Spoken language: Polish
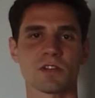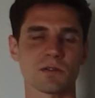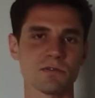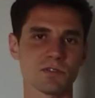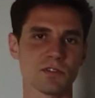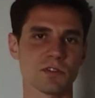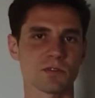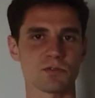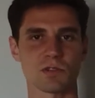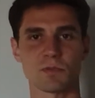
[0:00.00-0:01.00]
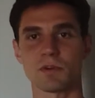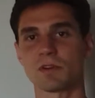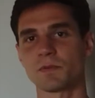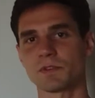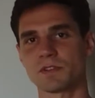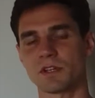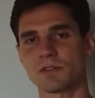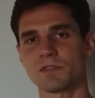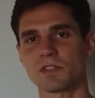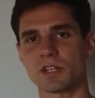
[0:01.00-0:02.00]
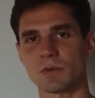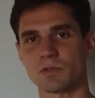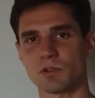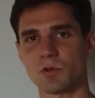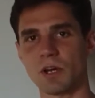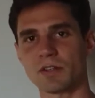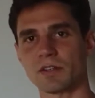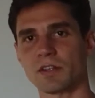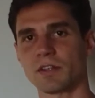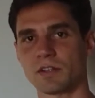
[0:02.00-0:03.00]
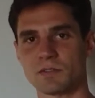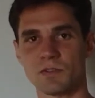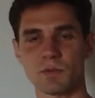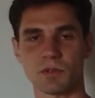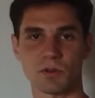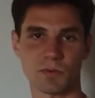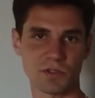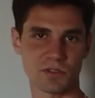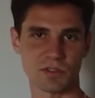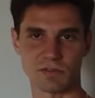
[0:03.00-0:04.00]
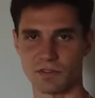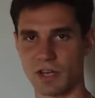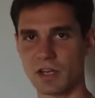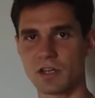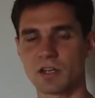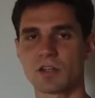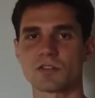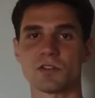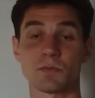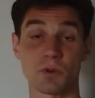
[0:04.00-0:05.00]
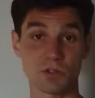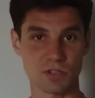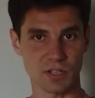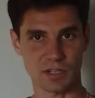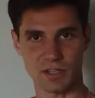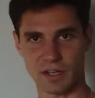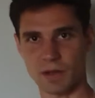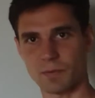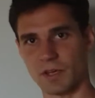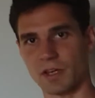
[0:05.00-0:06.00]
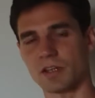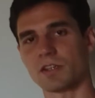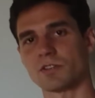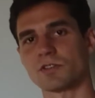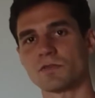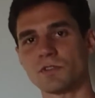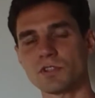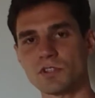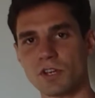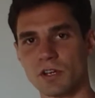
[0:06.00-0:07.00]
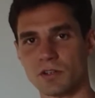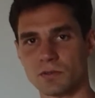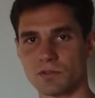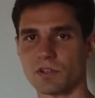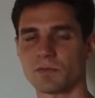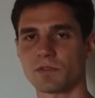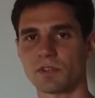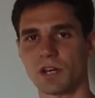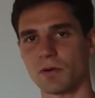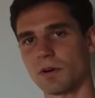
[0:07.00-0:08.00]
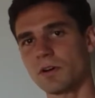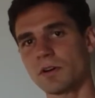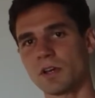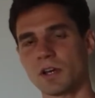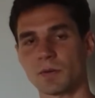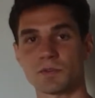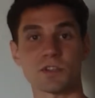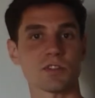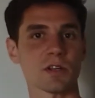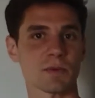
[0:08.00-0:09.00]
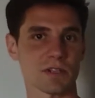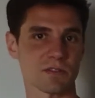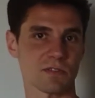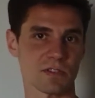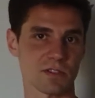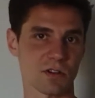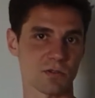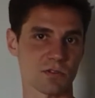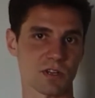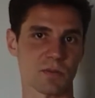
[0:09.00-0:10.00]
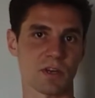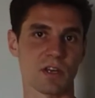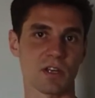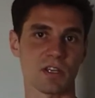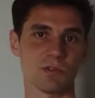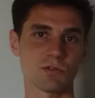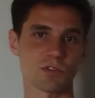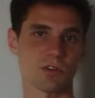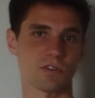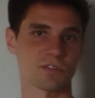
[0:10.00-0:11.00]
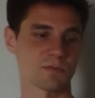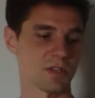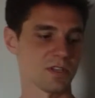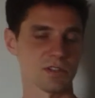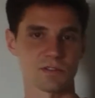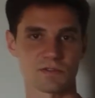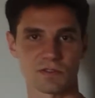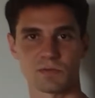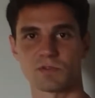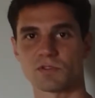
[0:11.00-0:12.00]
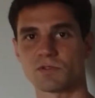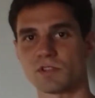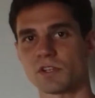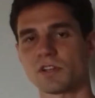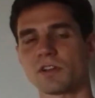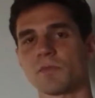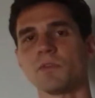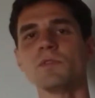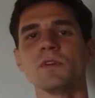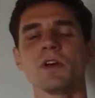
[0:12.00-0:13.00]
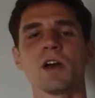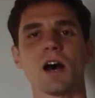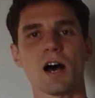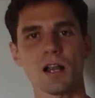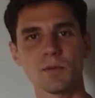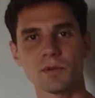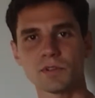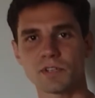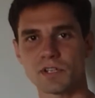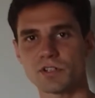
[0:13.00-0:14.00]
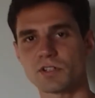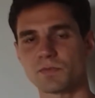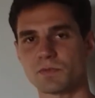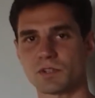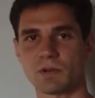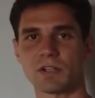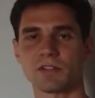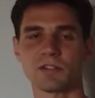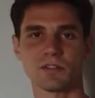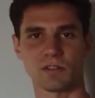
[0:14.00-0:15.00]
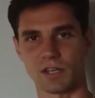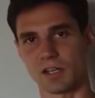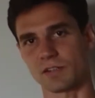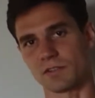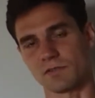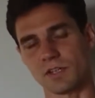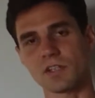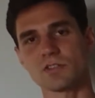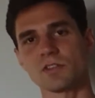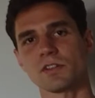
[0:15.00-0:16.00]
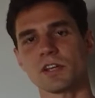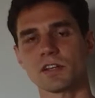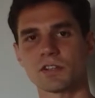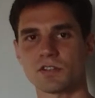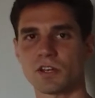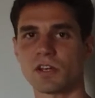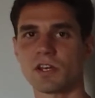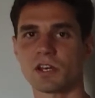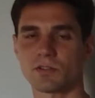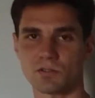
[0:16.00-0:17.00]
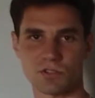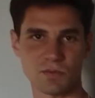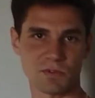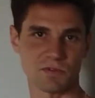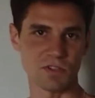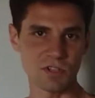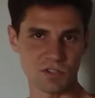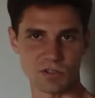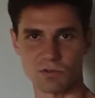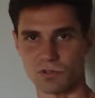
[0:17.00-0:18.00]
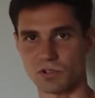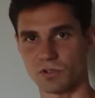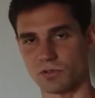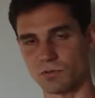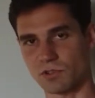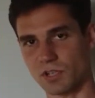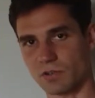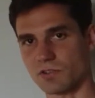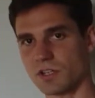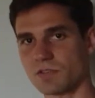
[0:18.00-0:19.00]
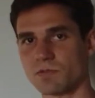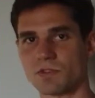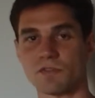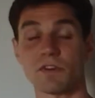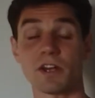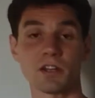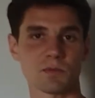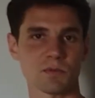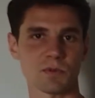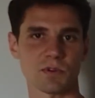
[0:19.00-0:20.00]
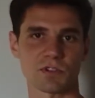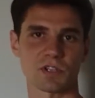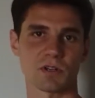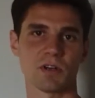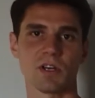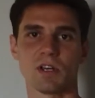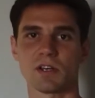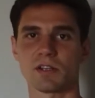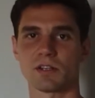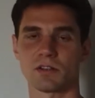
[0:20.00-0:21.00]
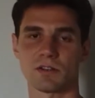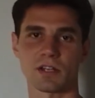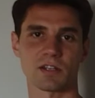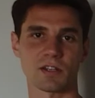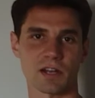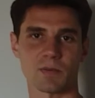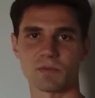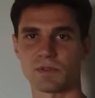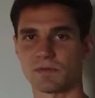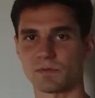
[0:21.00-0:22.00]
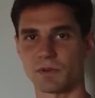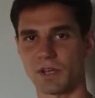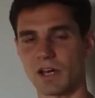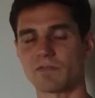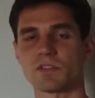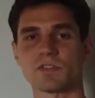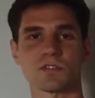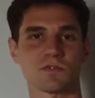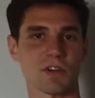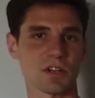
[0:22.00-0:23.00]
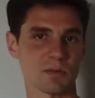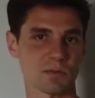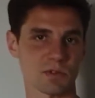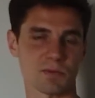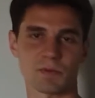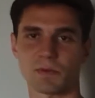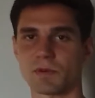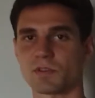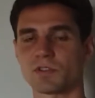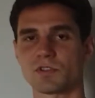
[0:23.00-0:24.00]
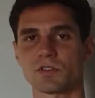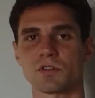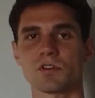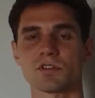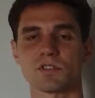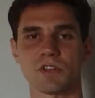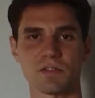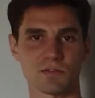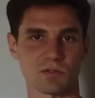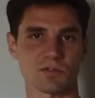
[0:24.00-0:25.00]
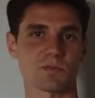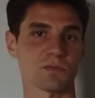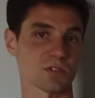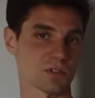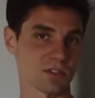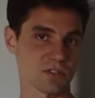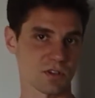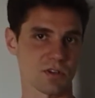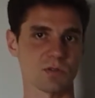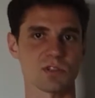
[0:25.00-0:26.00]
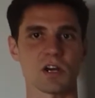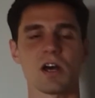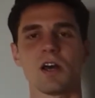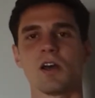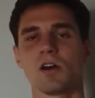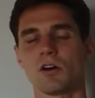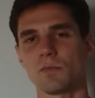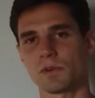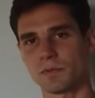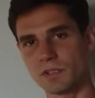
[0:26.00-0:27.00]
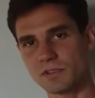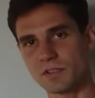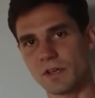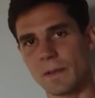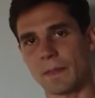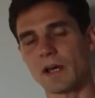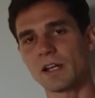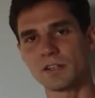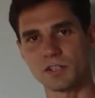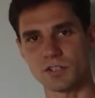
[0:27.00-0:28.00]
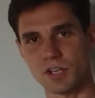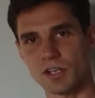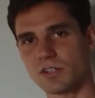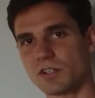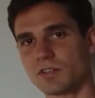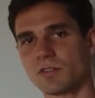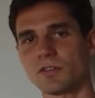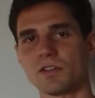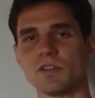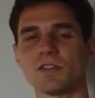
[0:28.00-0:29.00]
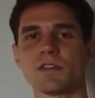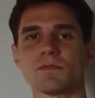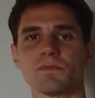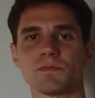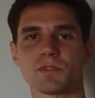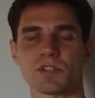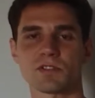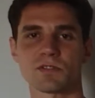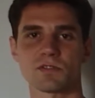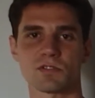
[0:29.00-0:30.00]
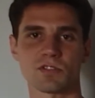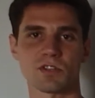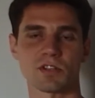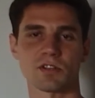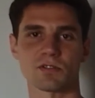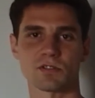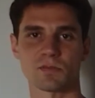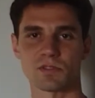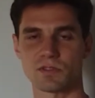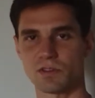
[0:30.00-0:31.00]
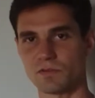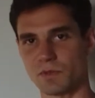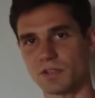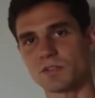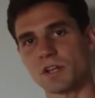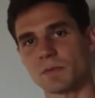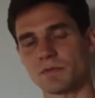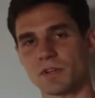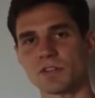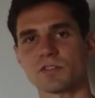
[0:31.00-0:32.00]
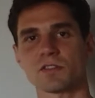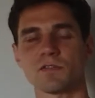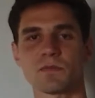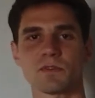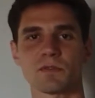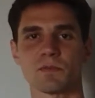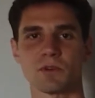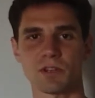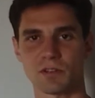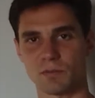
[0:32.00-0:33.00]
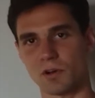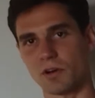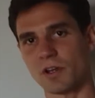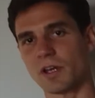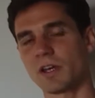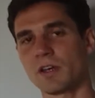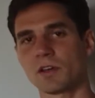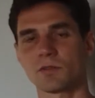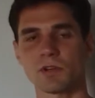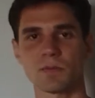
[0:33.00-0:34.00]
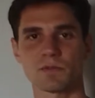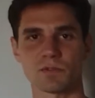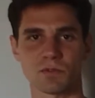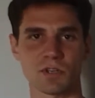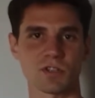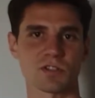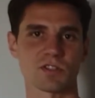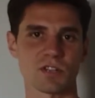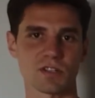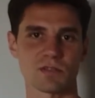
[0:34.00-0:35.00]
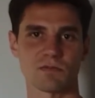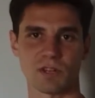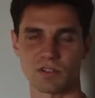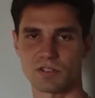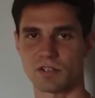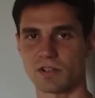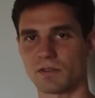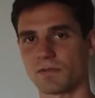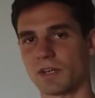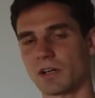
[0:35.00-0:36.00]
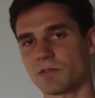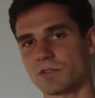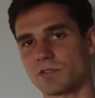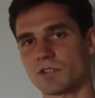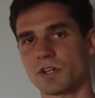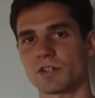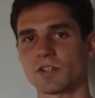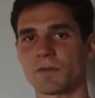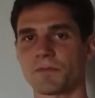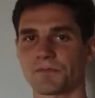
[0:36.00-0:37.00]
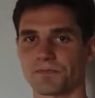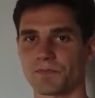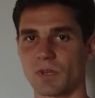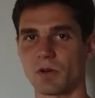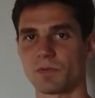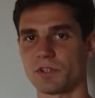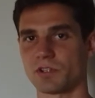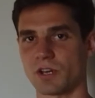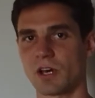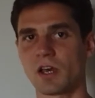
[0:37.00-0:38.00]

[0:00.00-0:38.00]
zarówno, którzy mogliby stanowić takie przykłady, nazwijmy to pozytywne, czyli poszli na terapię i rzeczywiście dużo im to dało, albo zaczęli pracować z coachem i dużo zmienili w swoim życiu dzięki temu, albo też przykłady negatywne, czyli takie, że ktoś niby widzi już od dłuższego czasu, że fajnie by było się y, na tej terapii pojawić, fajnie byłoby poprosić kogoś z zewnątrz, może właśnie coacha o pomoc, no ale nie dzieje się to i mm, przez to życie tej osoby stoi w miejscu albo wręcz tkwi w pewnym błędnym kole, które powoduje, że z czasem wręcz jakość życia się obniża.